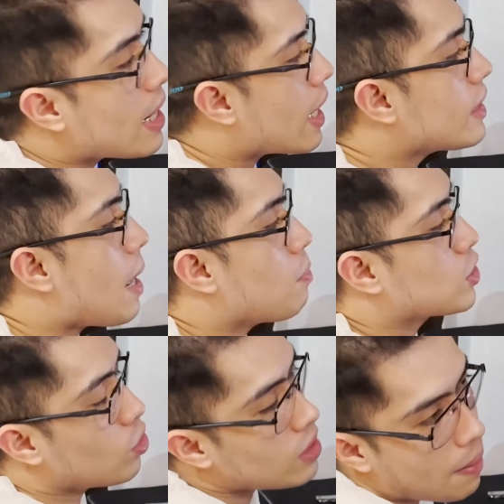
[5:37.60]
ka, tapos
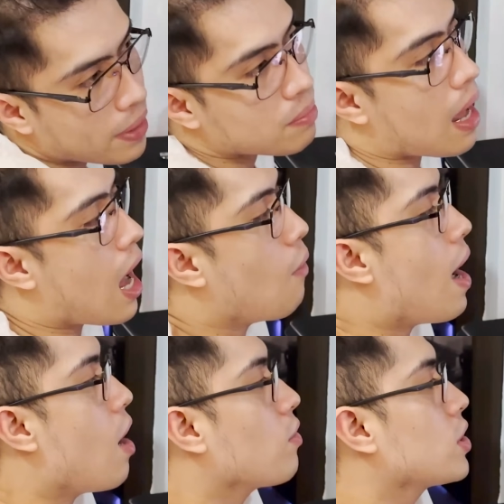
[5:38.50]
ngayon dapat
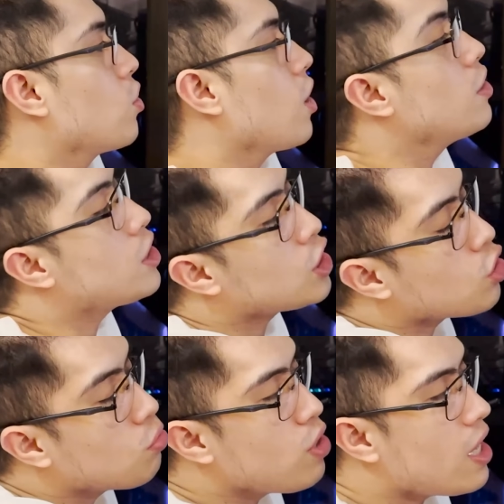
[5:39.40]
maawa ako sa'yo. E,
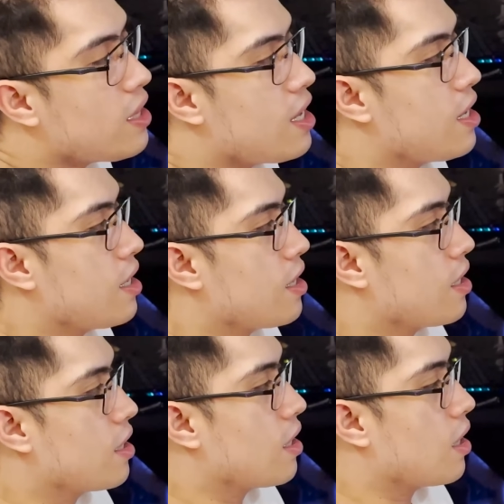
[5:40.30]
decision mo yan eh.
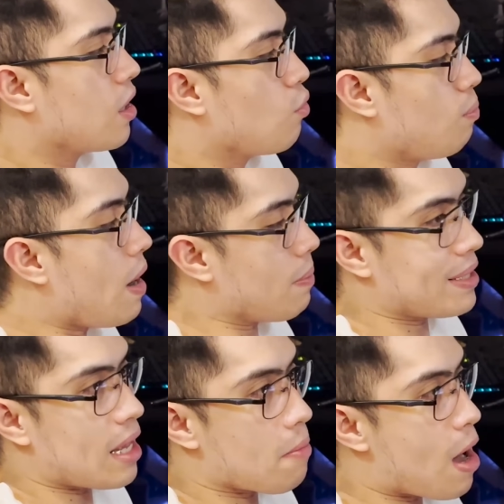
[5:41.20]
May, may
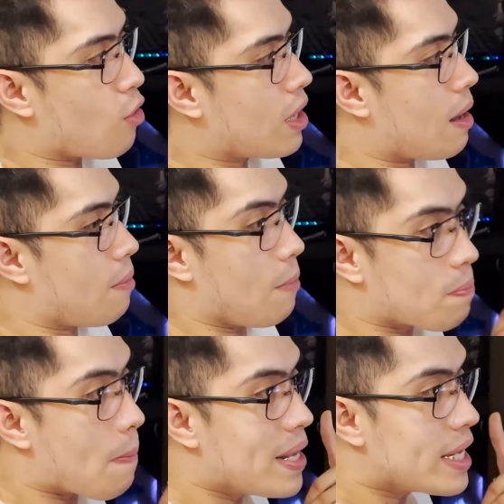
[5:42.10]
sayo ba ako na
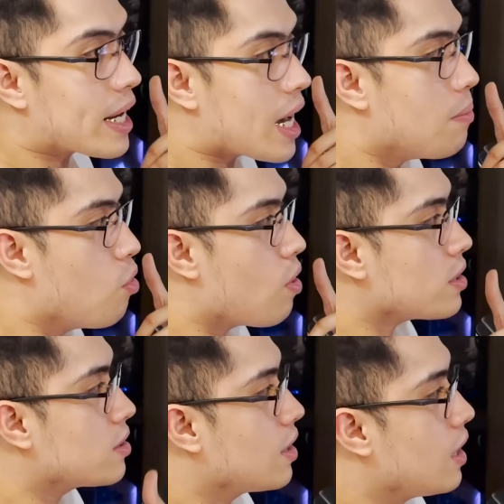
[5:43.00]
magpabinyag ka na bukas?
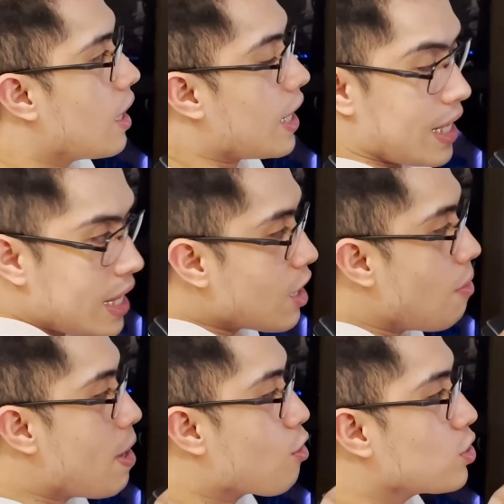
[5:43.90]
Kaya ikaw
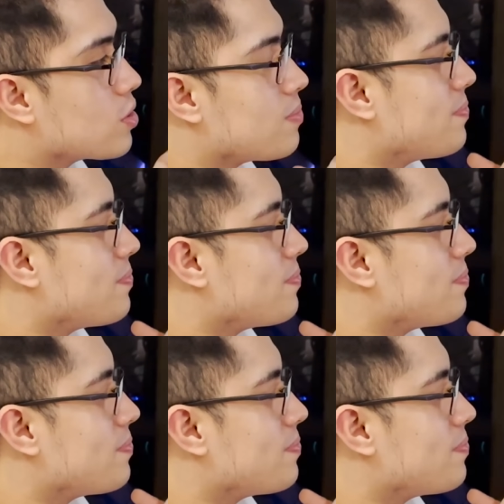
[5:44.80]
may gusto.